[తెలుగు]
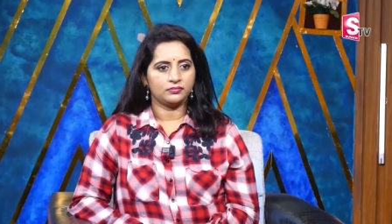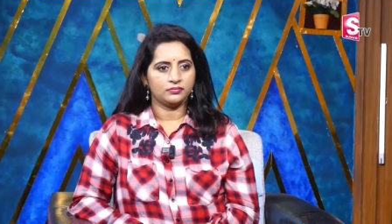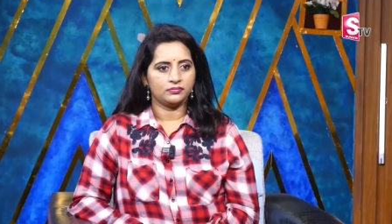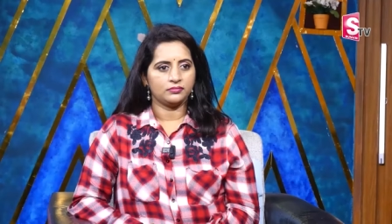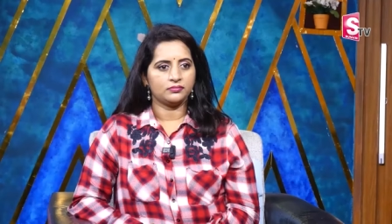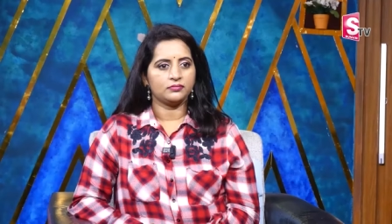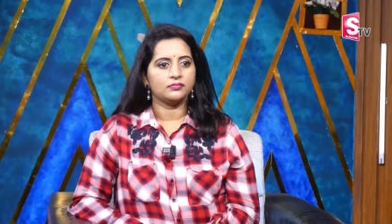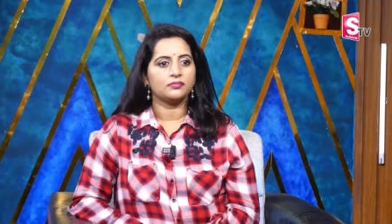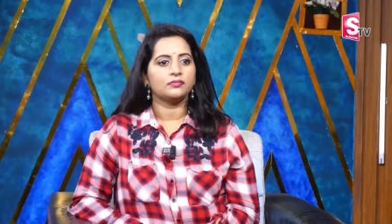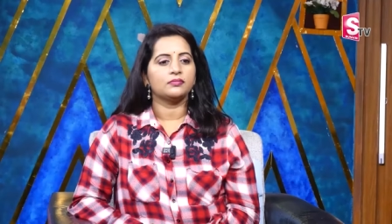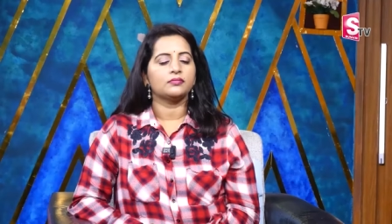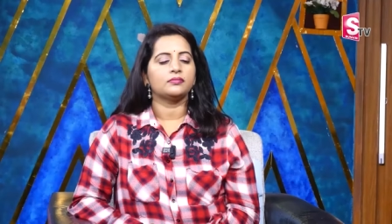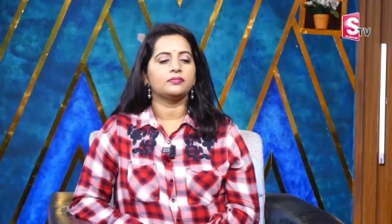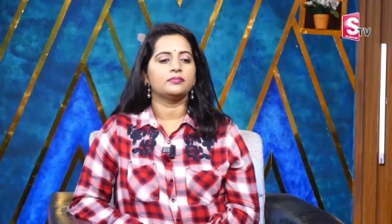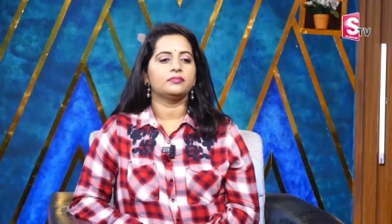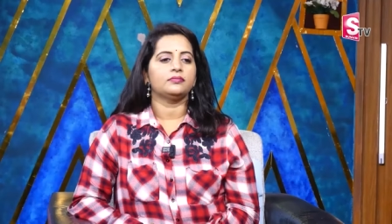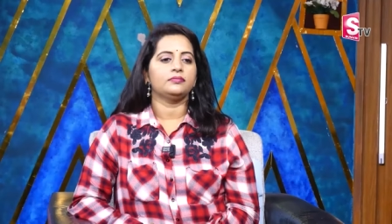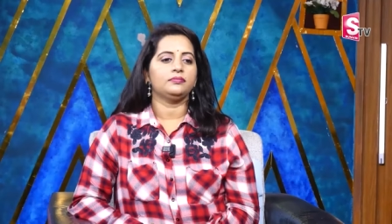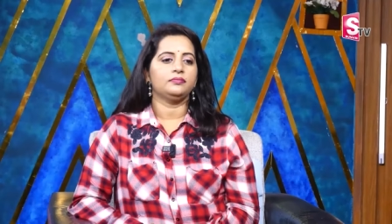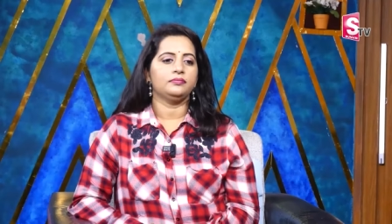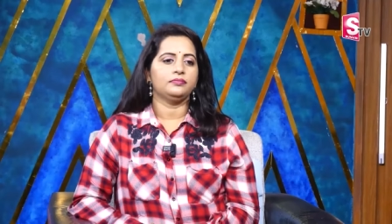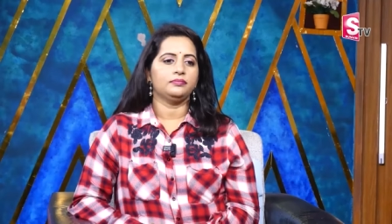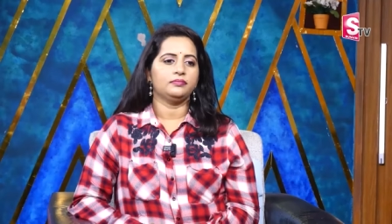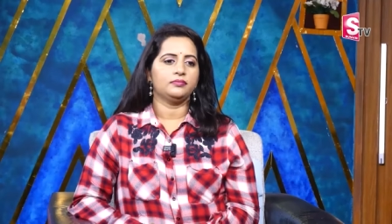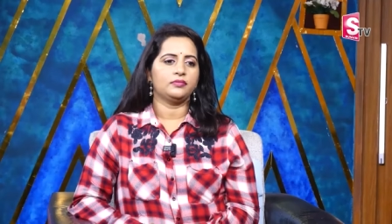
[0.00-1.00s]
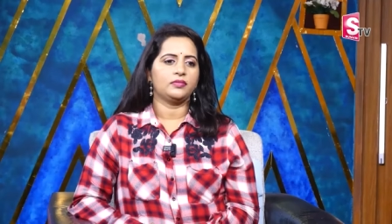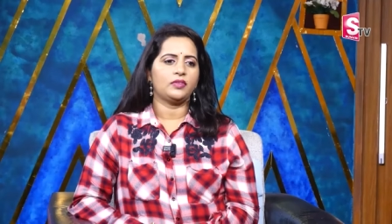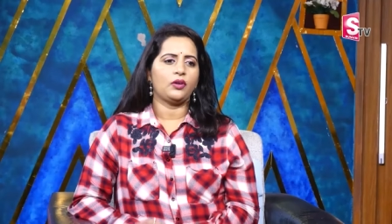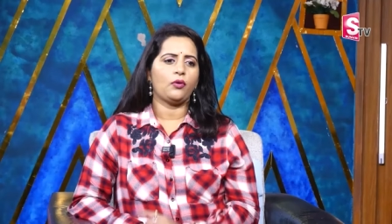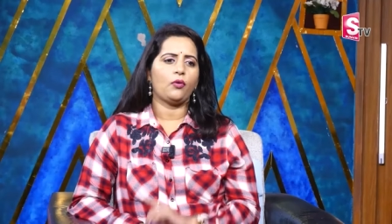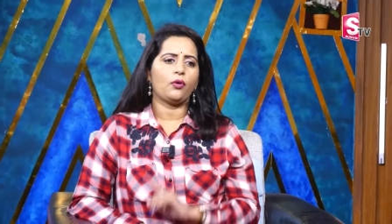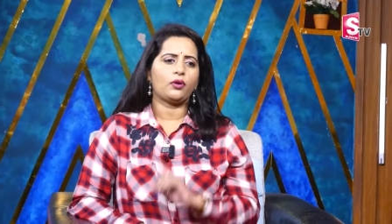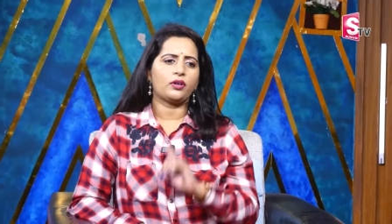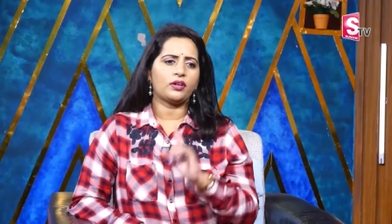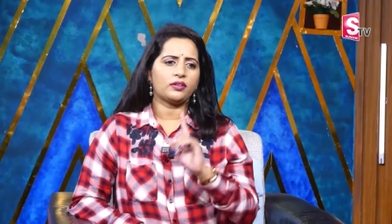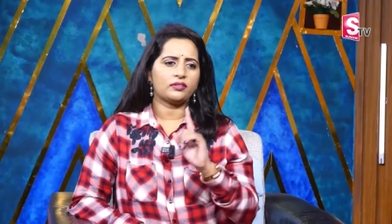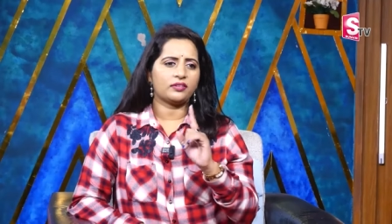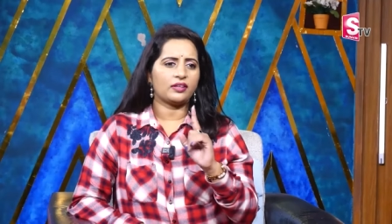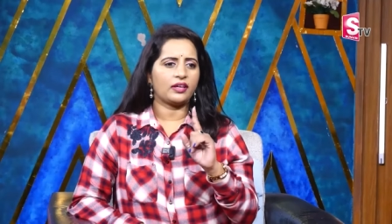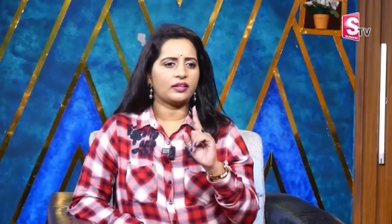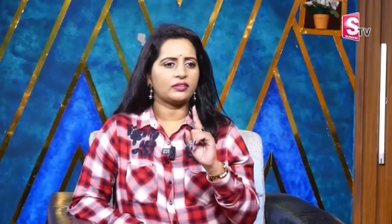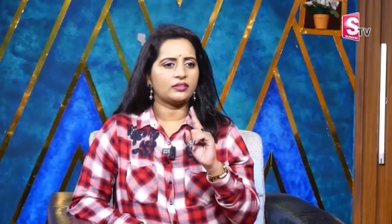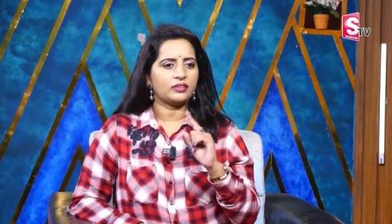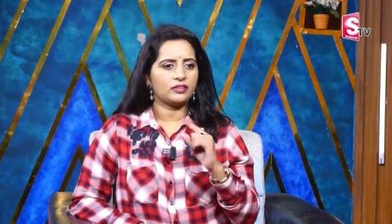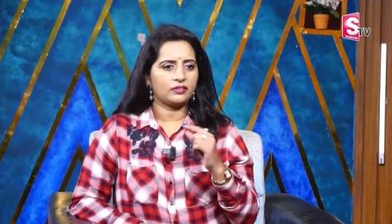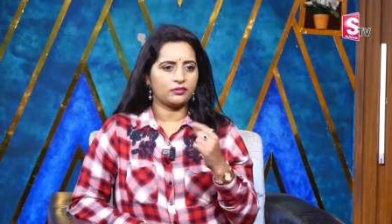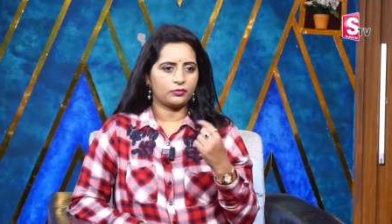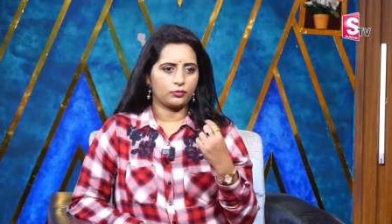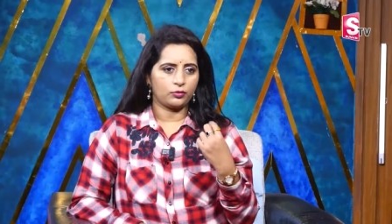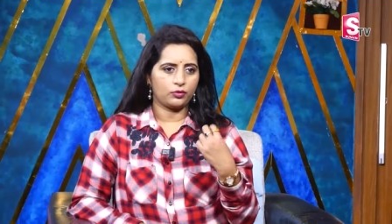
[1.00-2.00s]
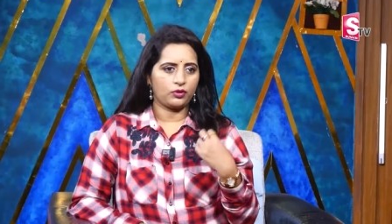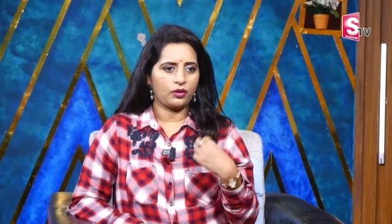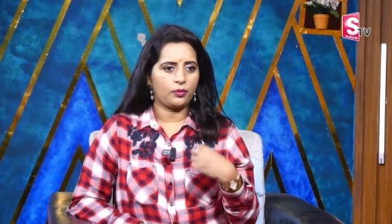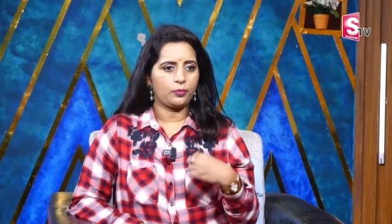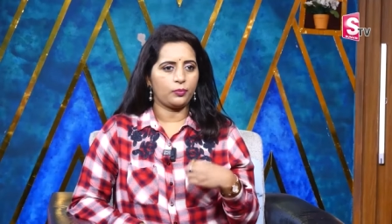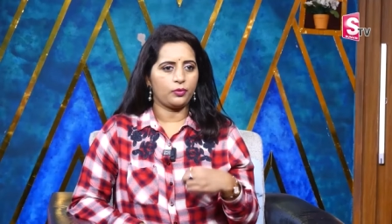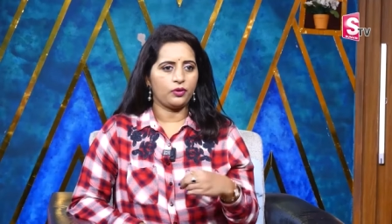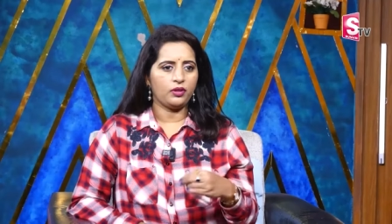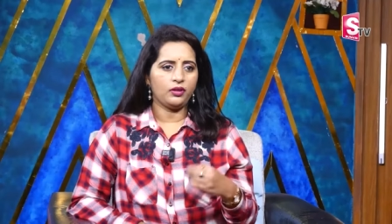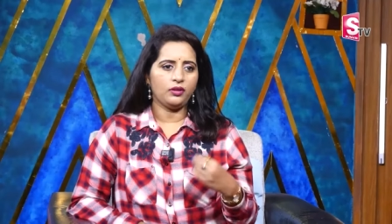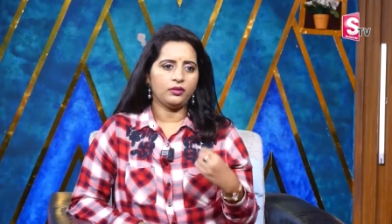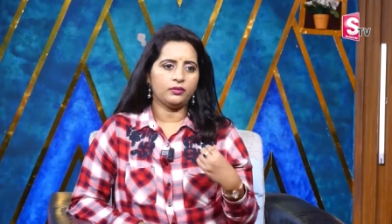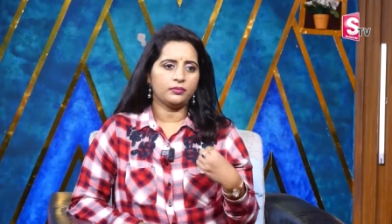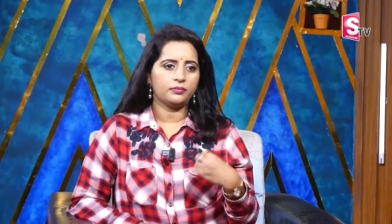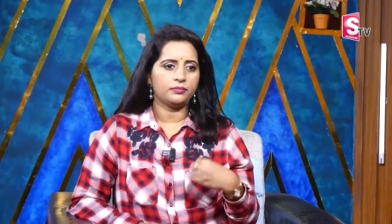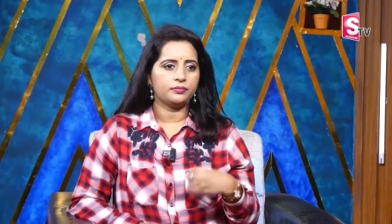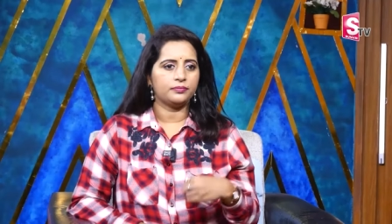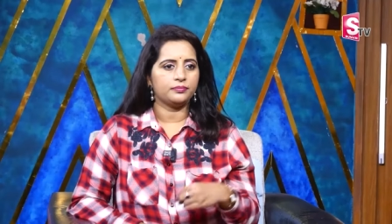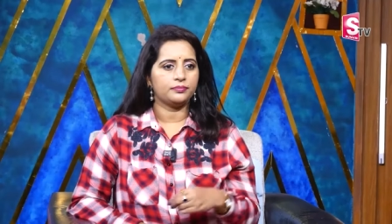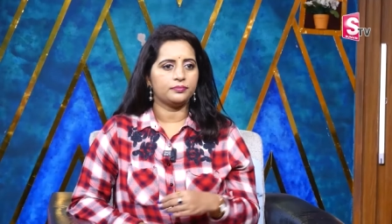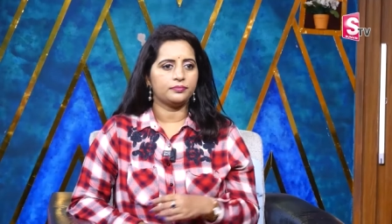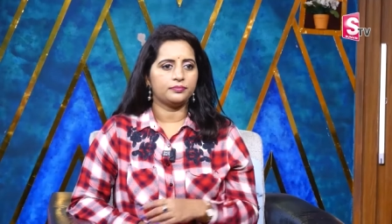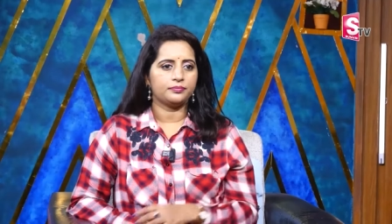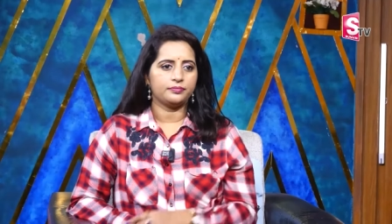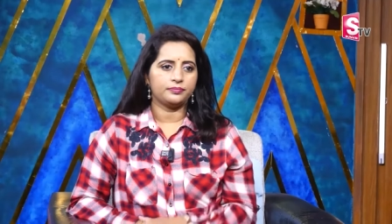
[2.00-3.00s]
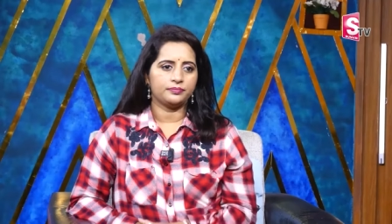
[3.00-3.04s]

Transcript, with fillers: ఆయుర్వేద ప్రకారం సో అది ఒక్కసారి తీసుకున్న ఫస్ట్ టైం